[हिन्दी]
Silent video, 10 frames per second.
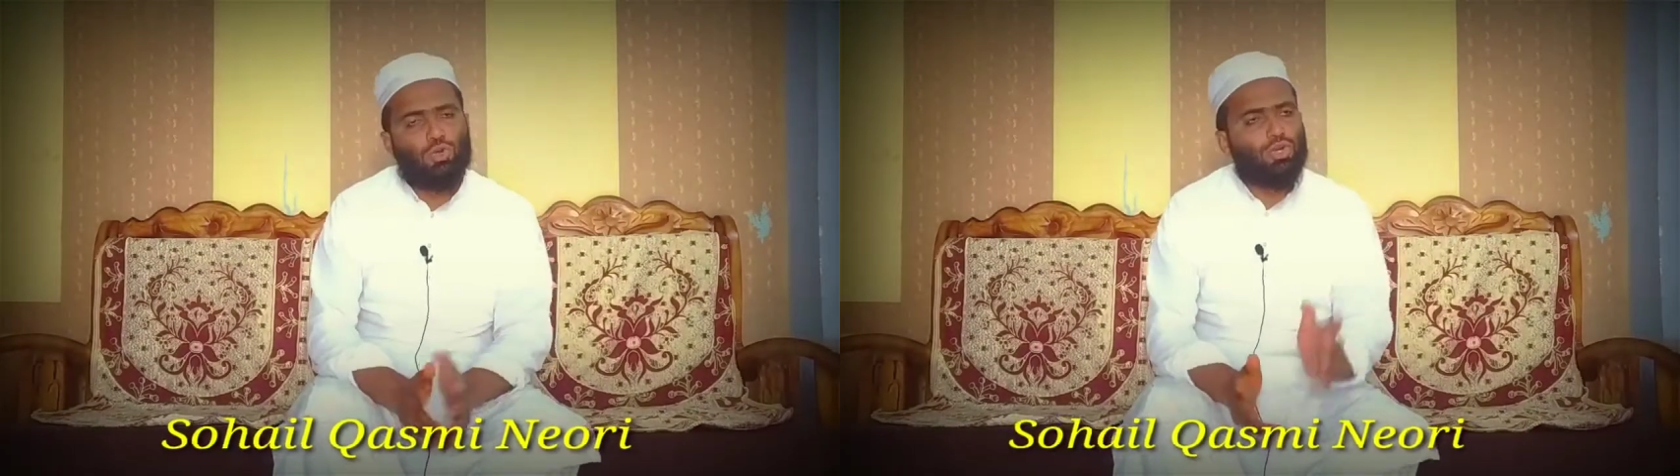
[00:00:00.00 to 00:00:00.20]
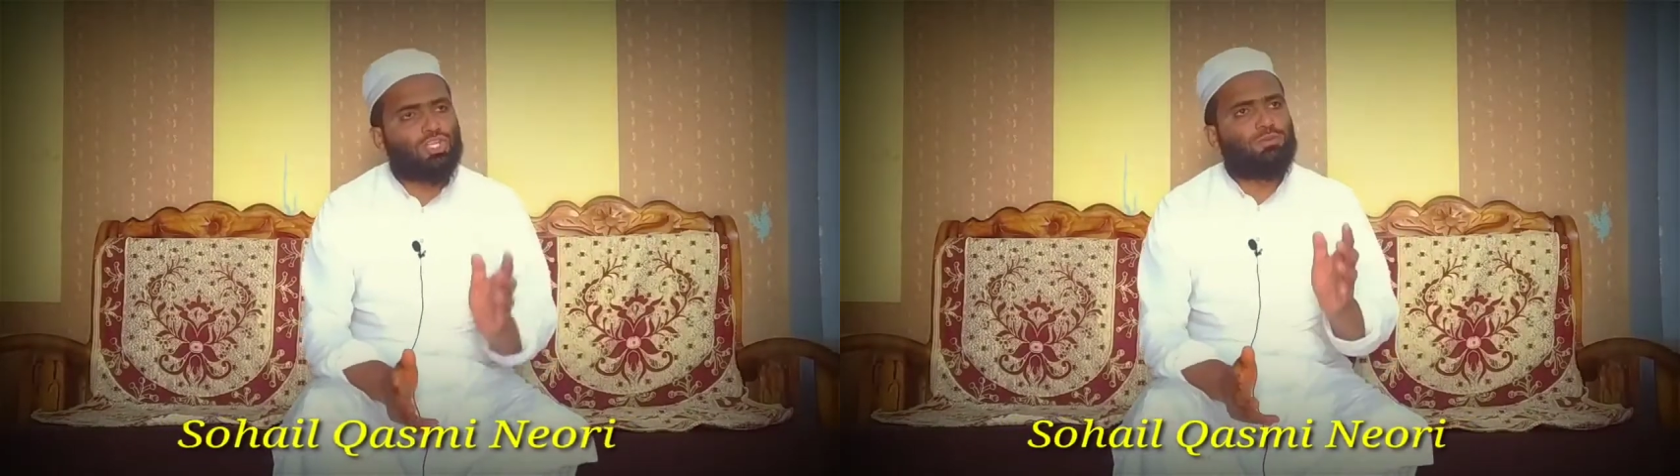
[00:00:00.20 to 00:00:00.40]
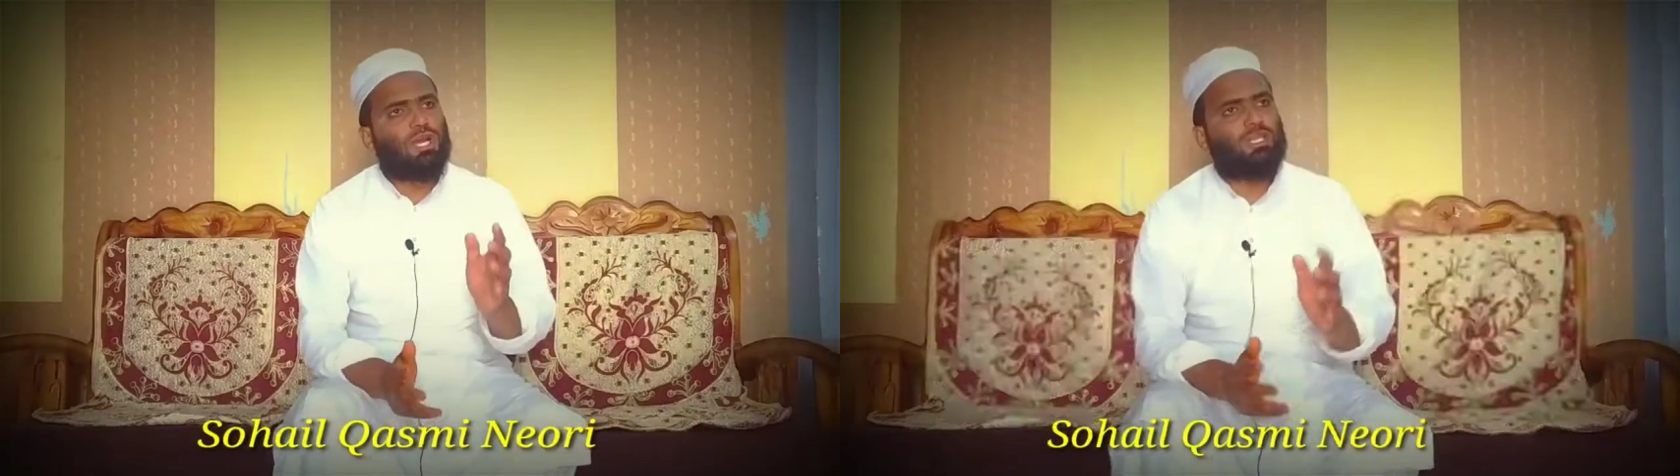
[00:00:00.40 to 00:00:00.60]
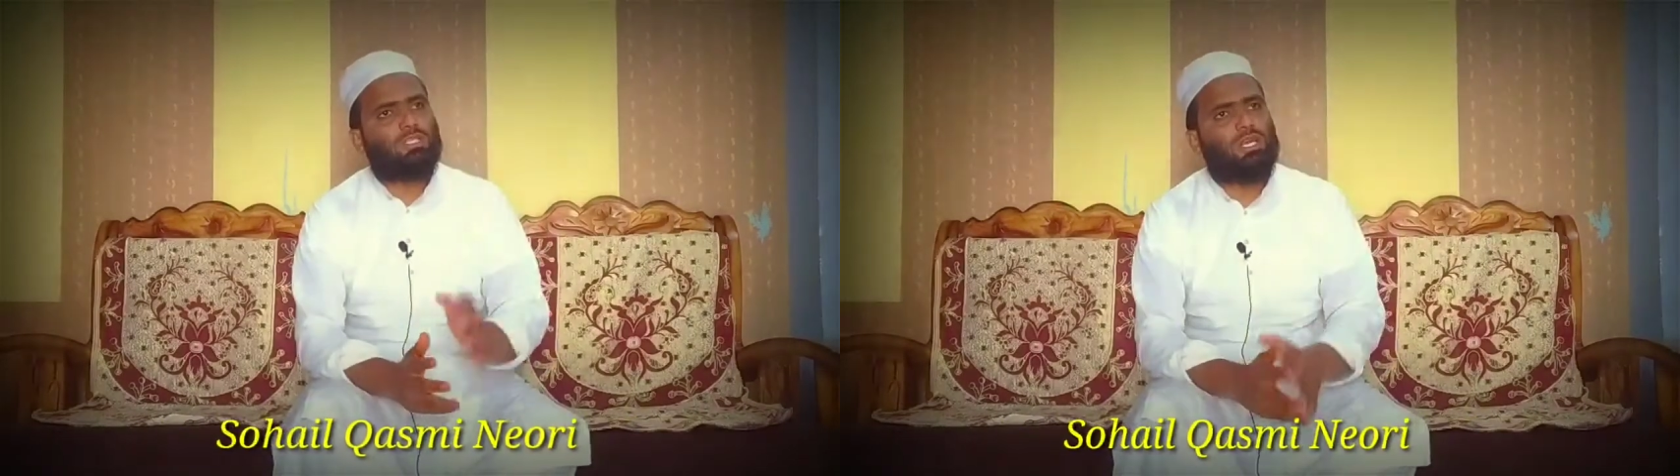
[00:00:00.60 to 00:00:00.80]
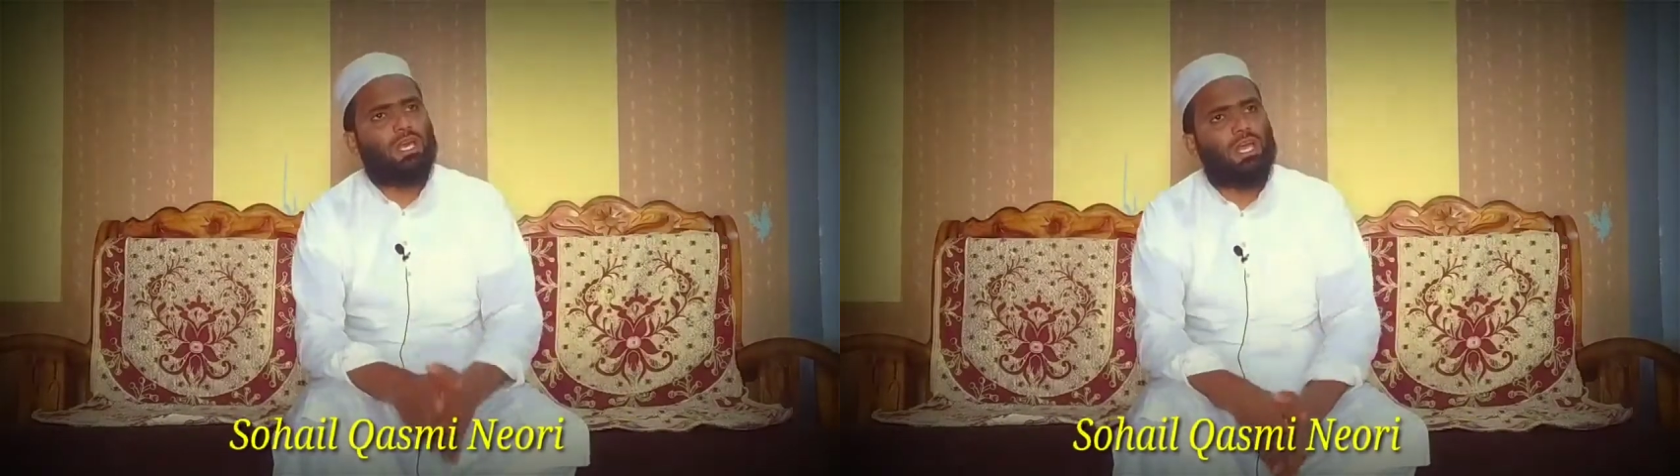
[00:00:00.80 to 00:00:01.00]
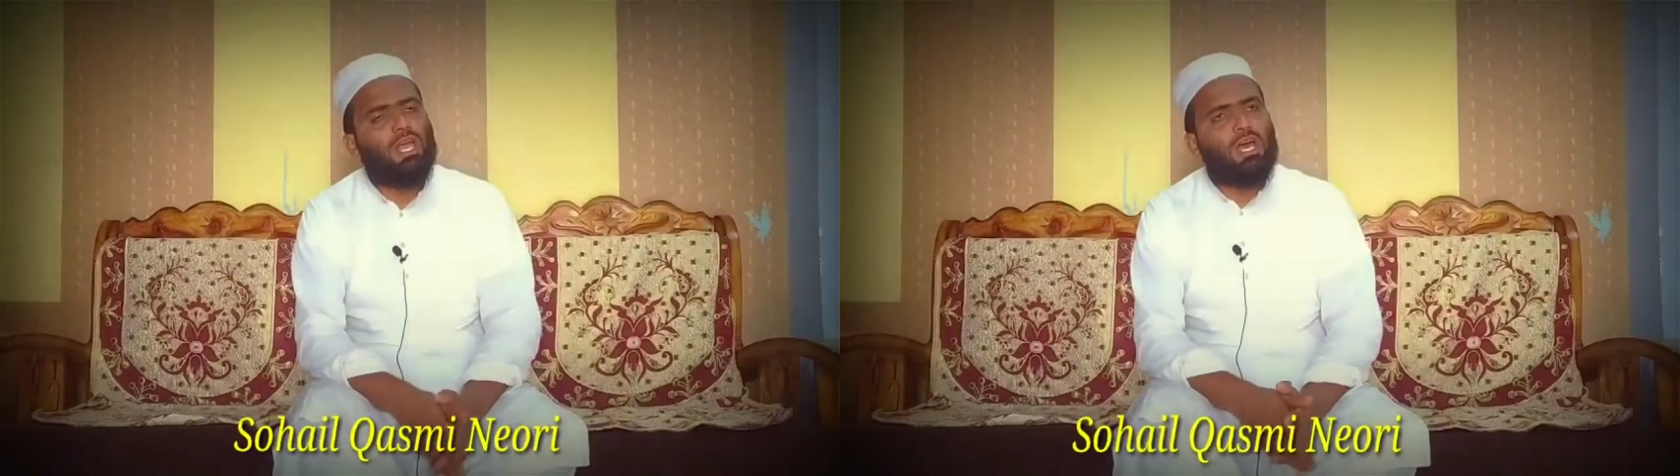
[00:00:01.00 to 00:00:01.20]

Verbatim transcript: जोश में आती है